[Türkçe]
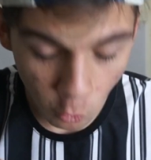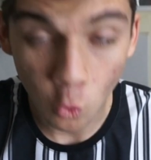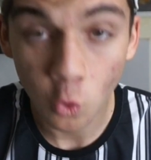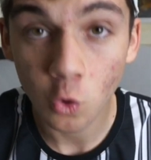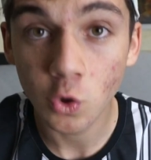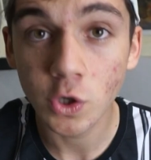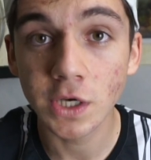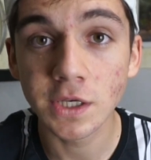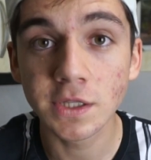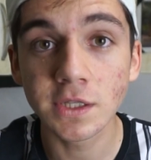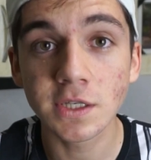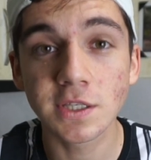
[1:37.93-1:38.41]
o
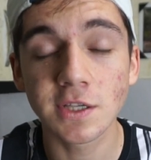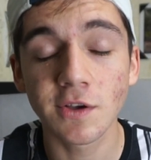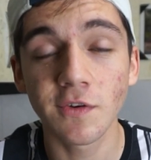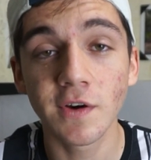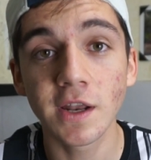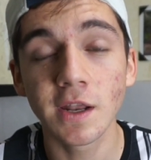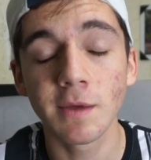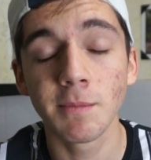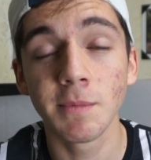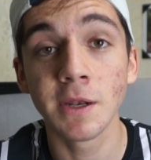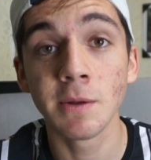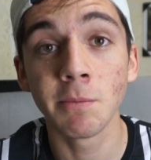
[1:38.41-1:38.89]
uyanırsa
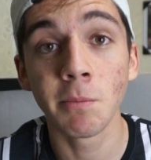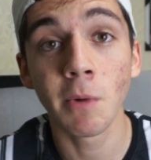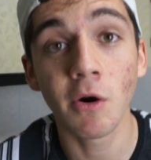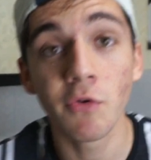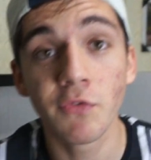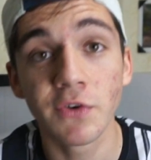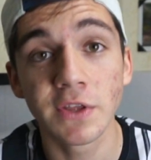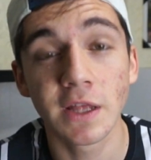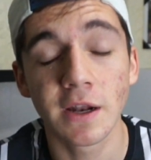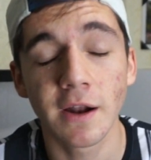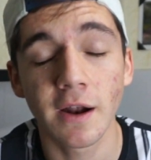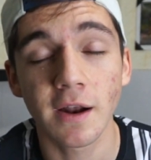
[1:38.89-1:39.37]
var ya beni
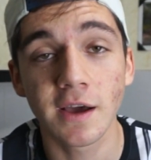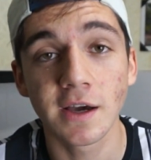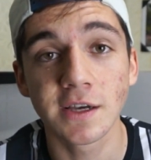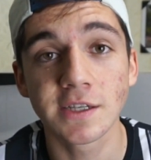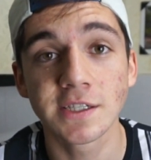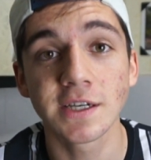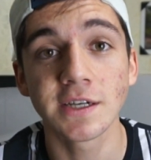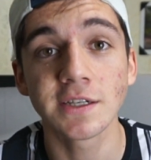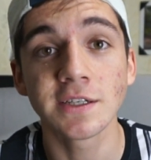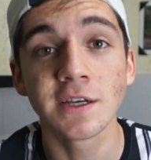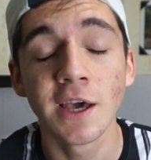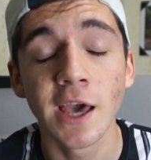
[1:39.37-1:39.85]
mahveder
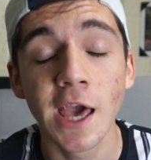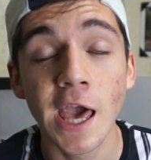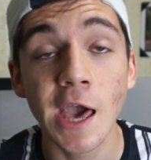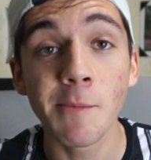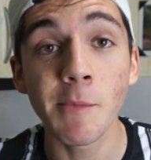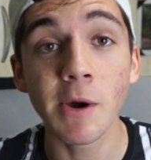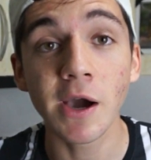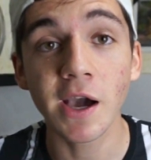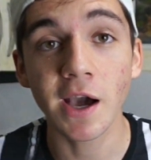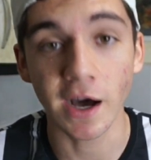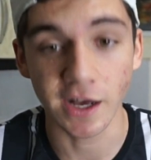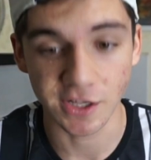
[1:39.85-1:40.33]
arkadaşlar.
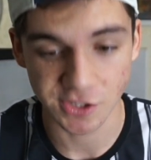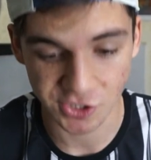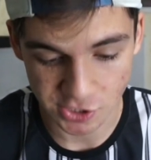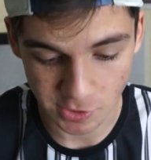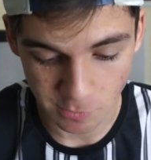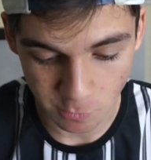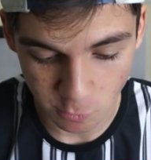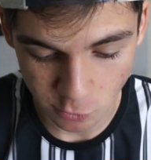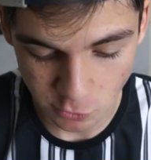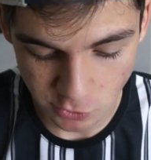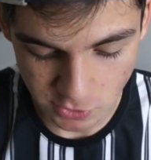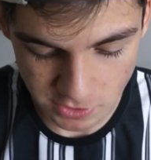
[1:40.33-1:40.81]
Hemen
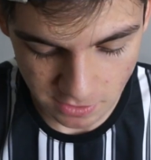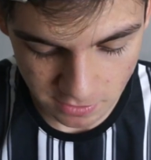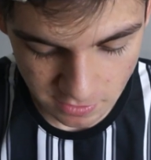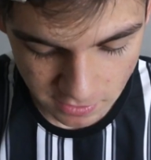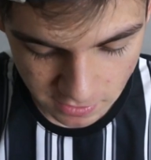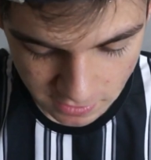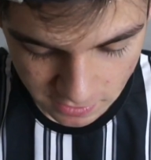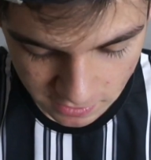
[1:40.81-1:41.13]
kaçacağım o yüzden.